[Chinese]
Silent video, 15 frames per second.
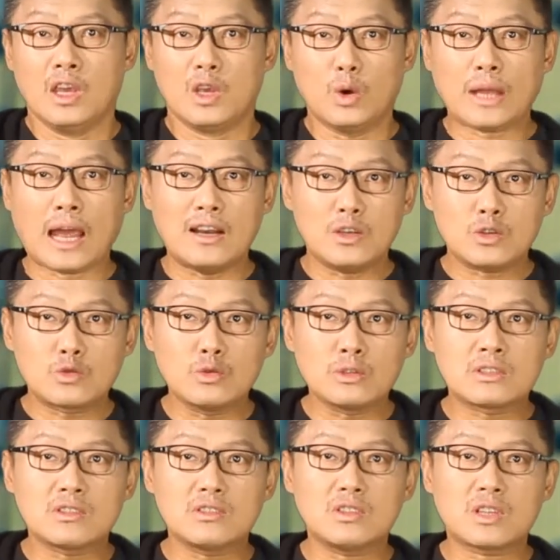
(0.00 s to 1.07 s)
犹太人
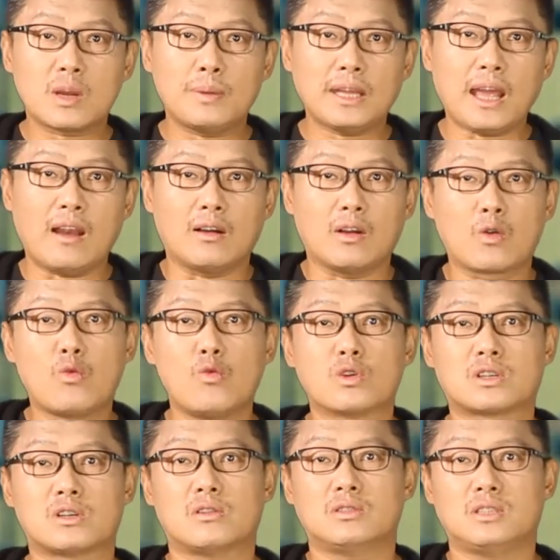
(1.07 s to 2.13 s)
苏斯这部电影的
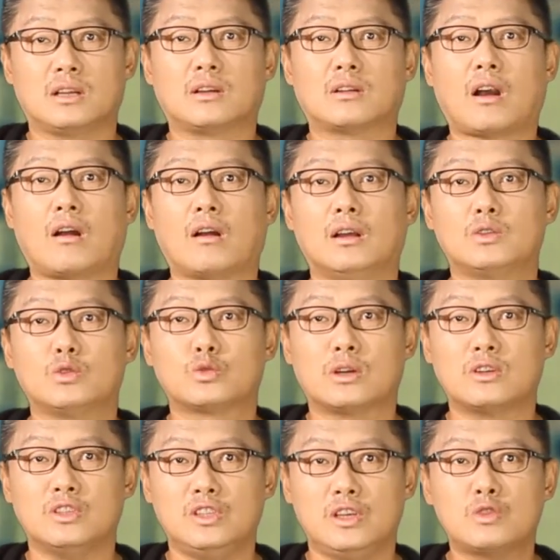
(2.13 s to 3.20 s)
故事讲到这儿呢，就
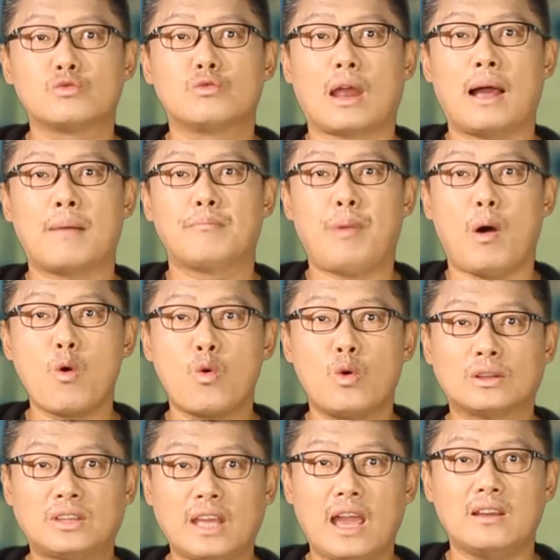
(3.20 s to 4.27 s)
算是结束了。包
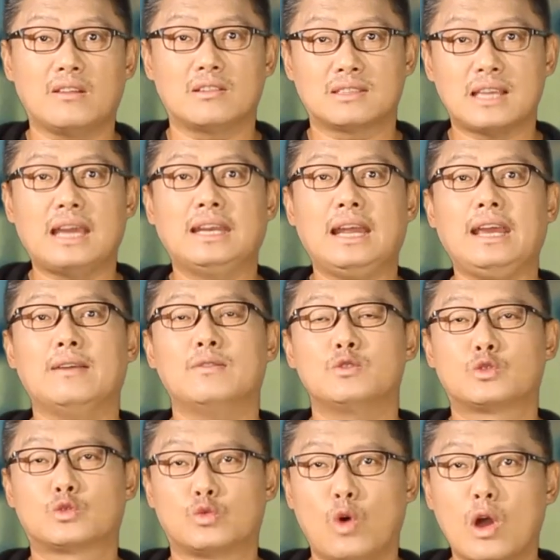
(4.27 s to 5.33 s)
括电影在内，
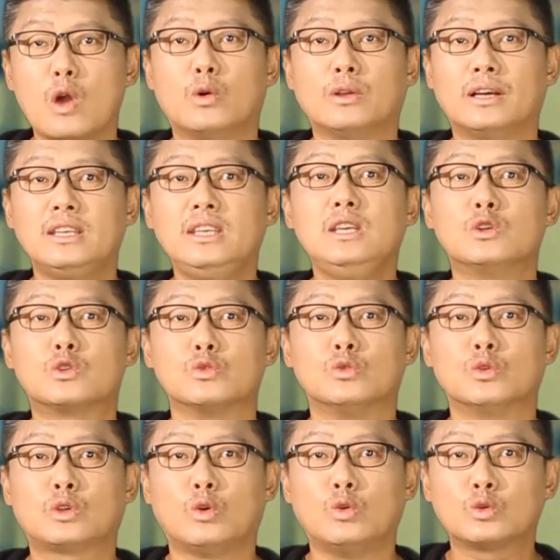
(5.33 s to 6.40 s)
所有的艺
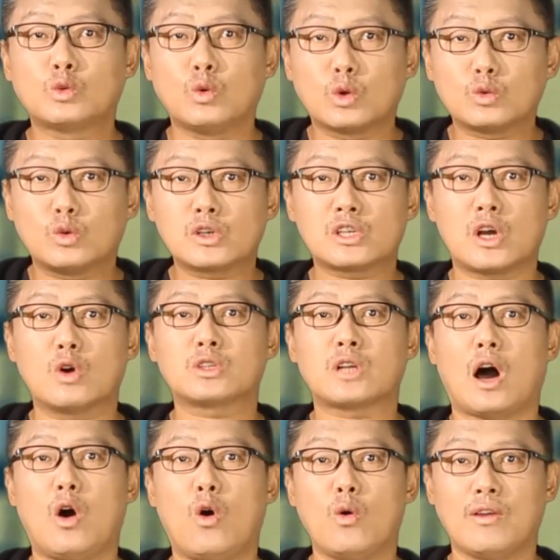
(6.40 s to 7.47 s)
术都多多少
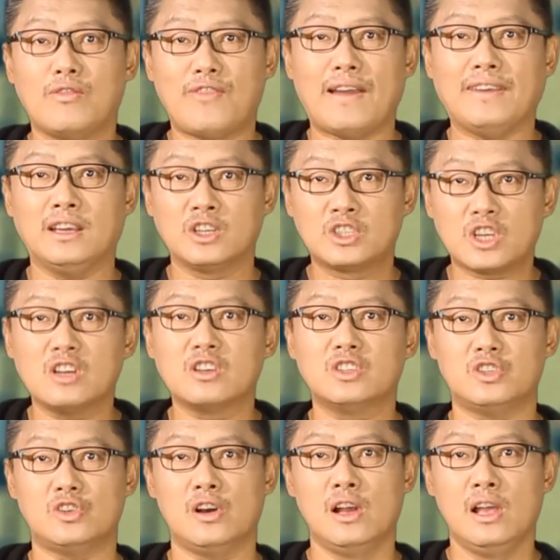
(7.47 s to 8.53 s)
少会反映政
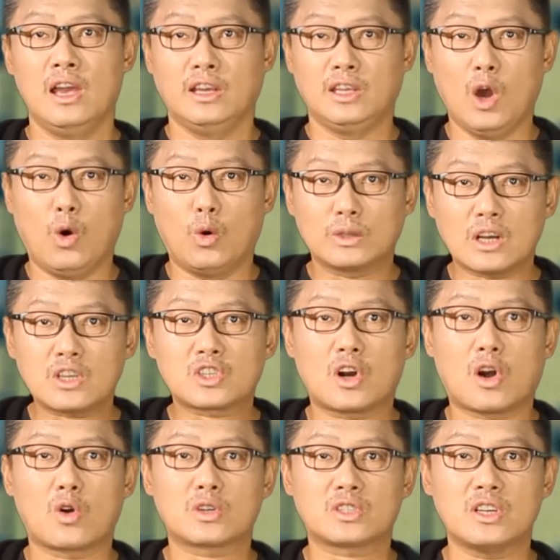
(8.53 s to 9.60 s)
治，有的
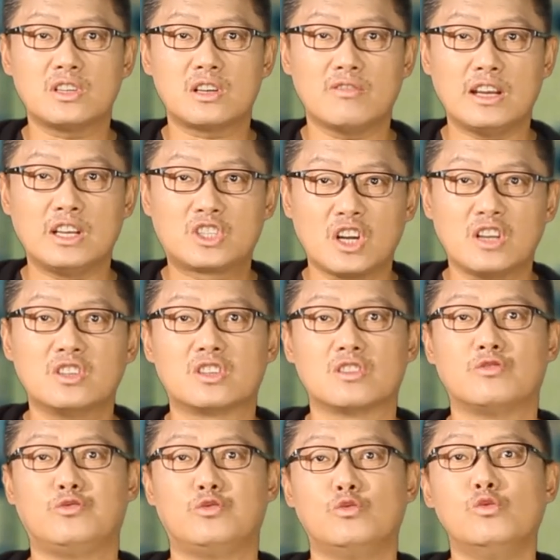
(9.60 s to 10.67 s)
时候甚至为政
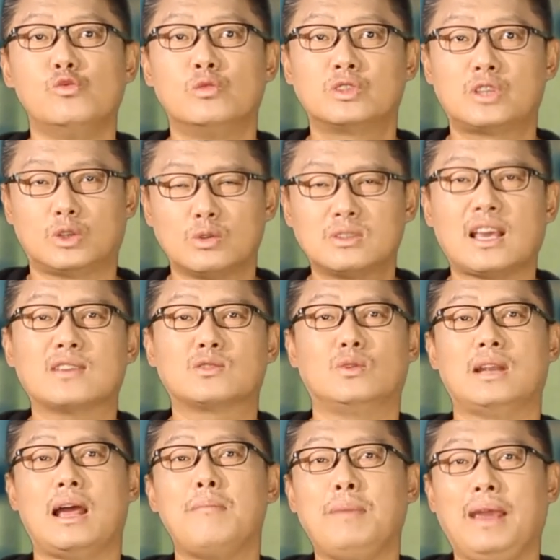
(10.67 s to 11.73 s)
治服务，这都在
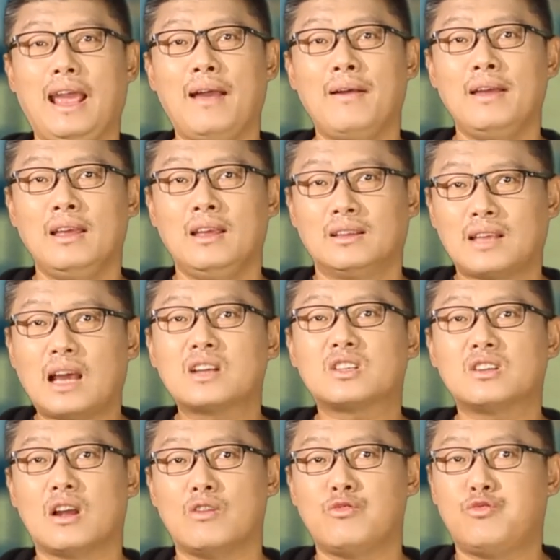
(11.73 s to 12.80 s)
所难免。但
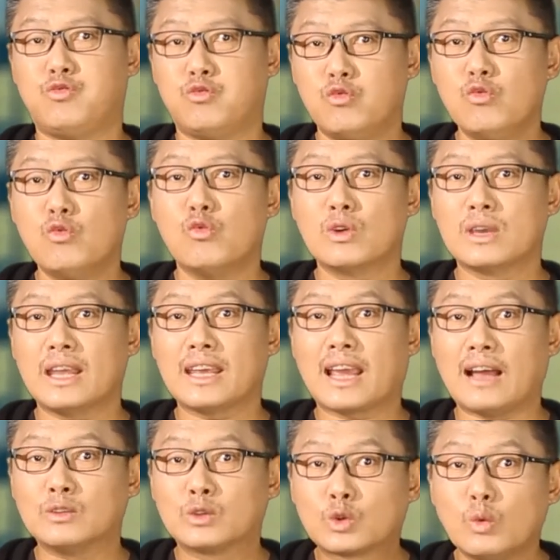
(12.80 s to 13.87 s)
是呢，服务也得
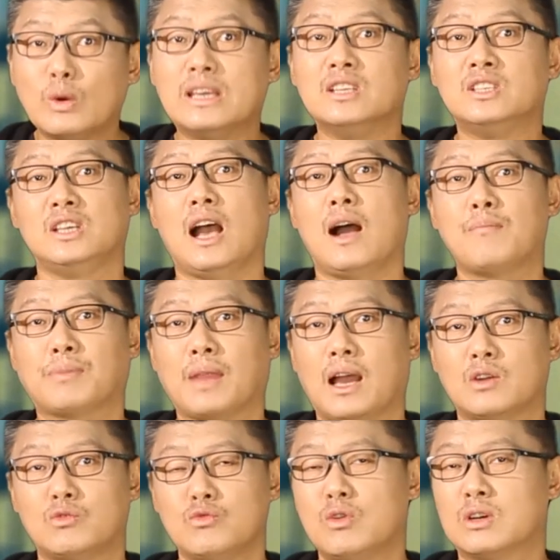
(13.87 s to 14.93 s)
看对象
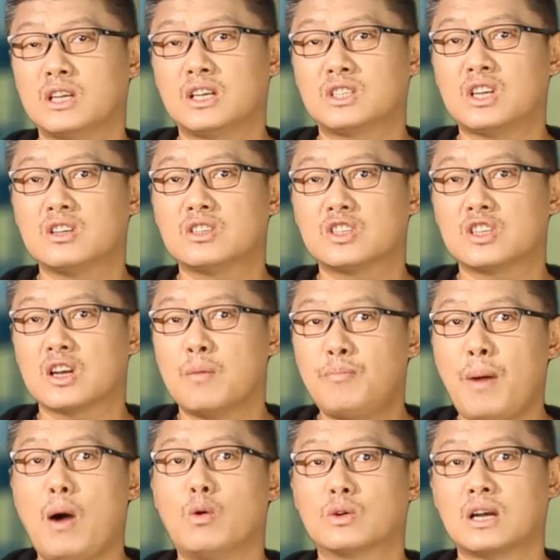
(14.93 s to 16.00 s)
啊。如果这个政治是个
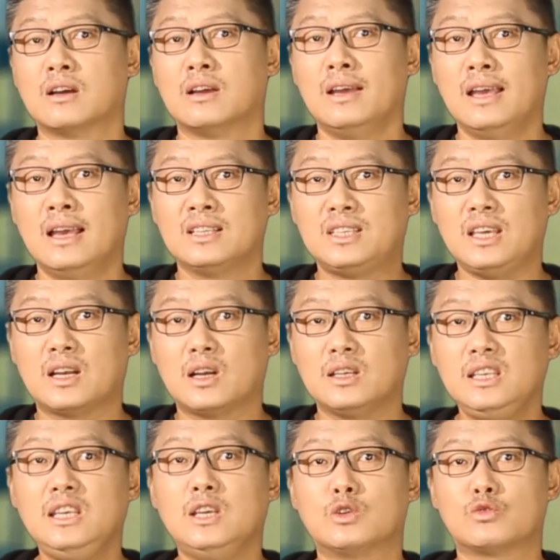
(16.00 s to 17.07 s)
暴政，借
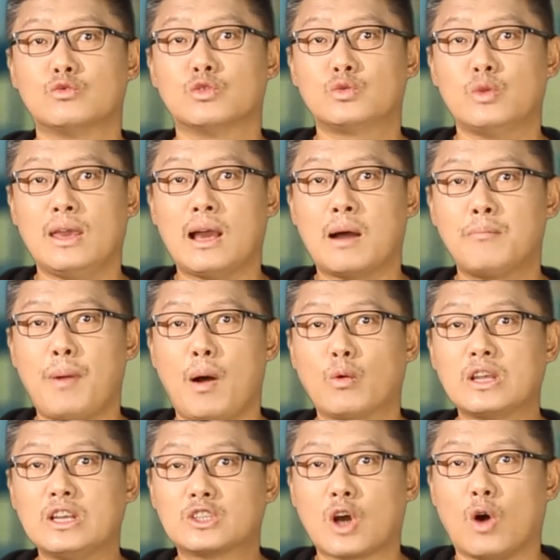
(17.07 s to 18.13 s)
着艺术宣扬
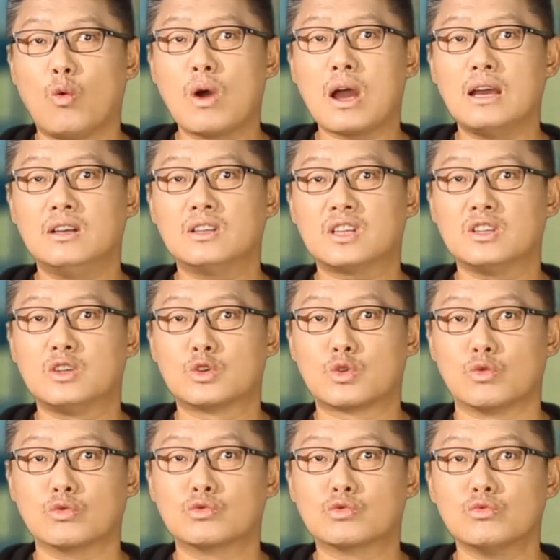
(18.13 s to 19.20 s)
暴力、仇恨，甚至
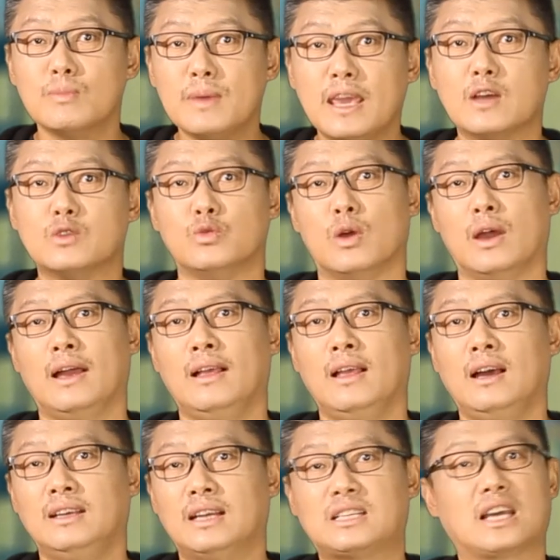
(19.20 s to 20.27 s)
种族灭绝，
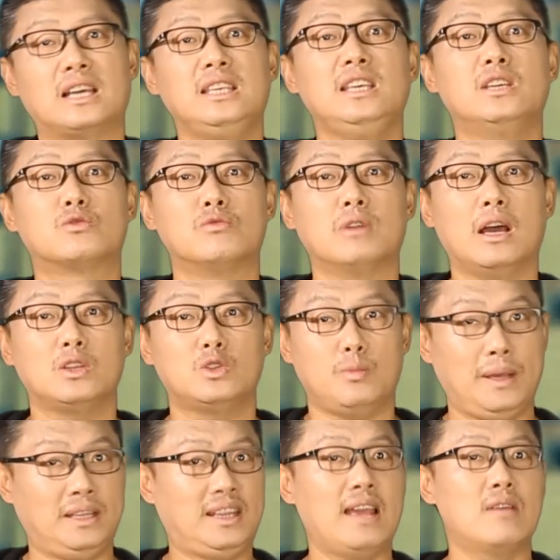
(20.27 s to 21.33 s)
那这个艺术呢就
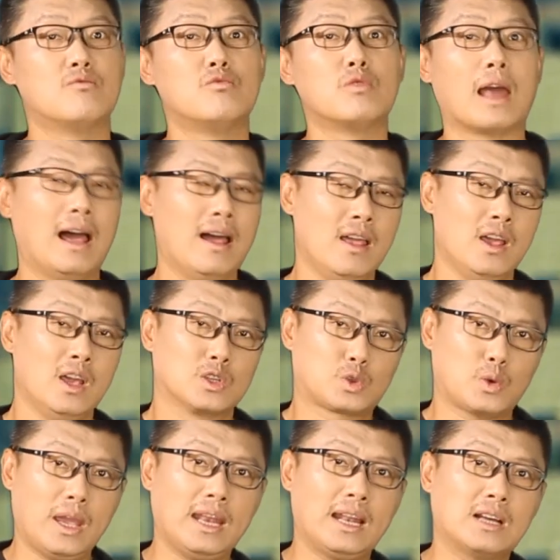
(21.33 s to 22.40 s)
被玷污了。
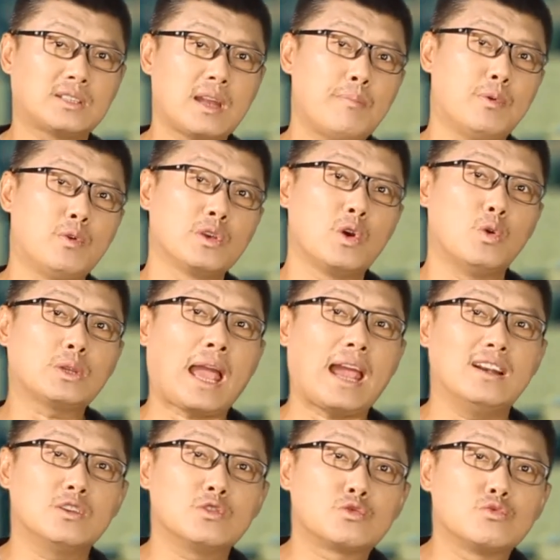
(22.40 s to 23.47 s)
所以呢，这部《犹
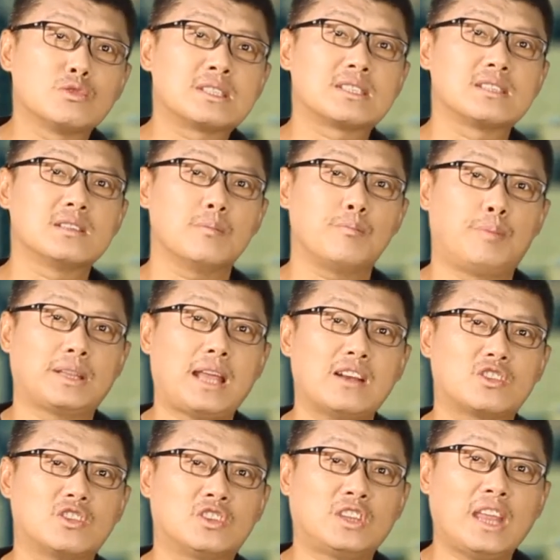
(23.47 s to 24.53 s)
太人苏斯》不
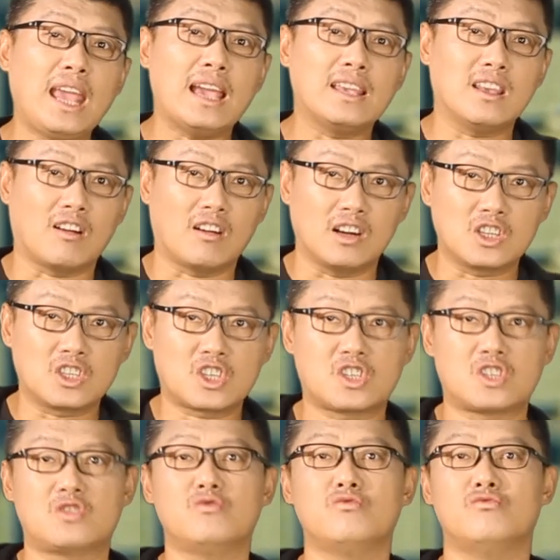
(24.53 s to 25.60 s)
但是电影的
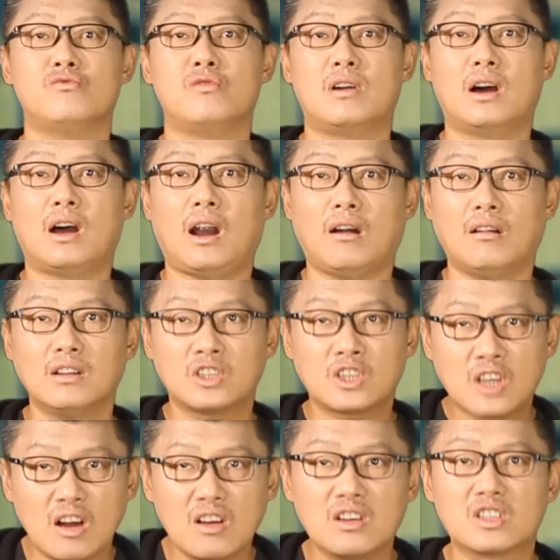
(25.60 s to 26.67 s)
耻辱。 而
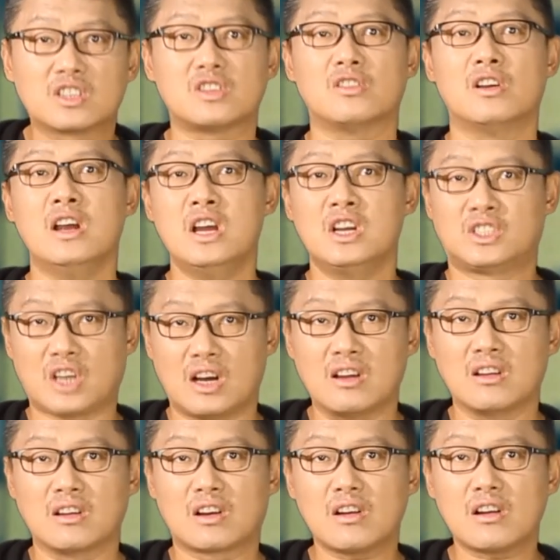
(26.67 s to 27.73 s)
更是
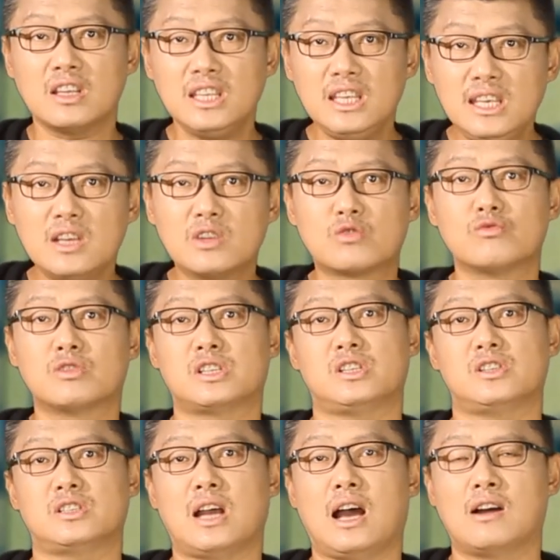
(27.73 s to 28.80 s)
整个艺术
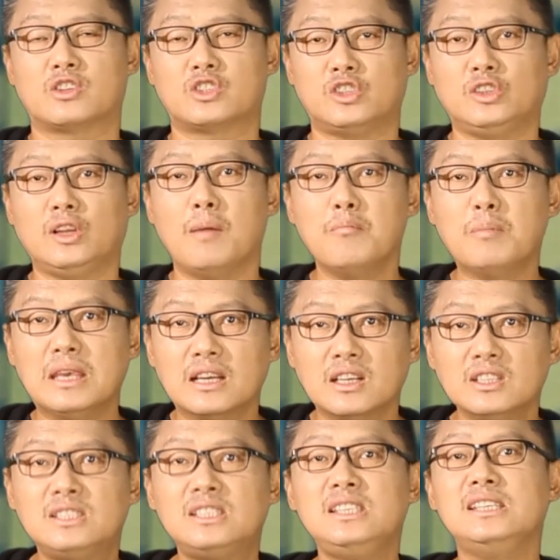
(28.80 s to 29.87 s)
史上值得
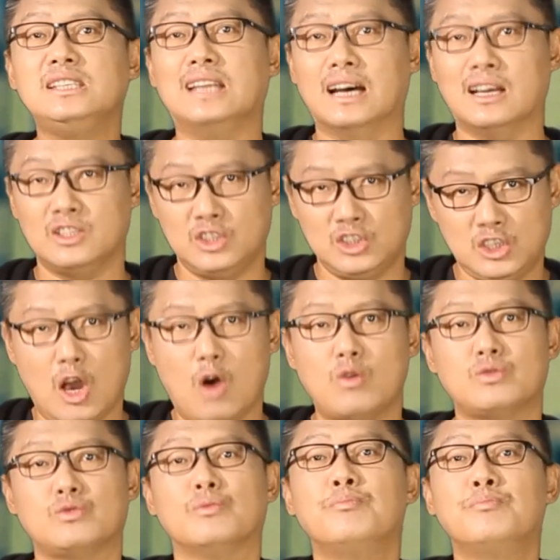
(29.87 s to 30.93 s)
铭记的教
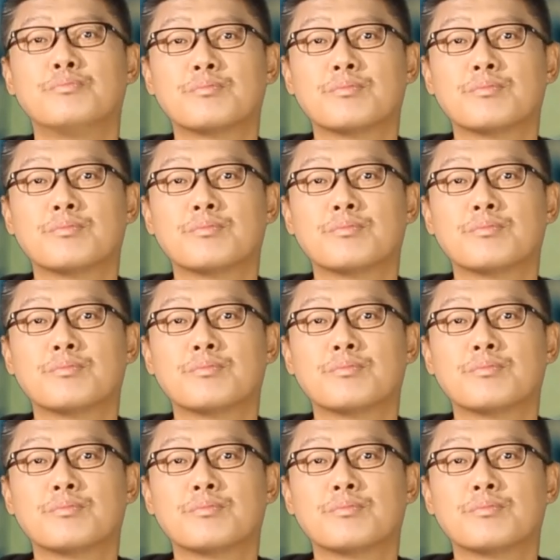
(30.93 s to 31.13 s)
训。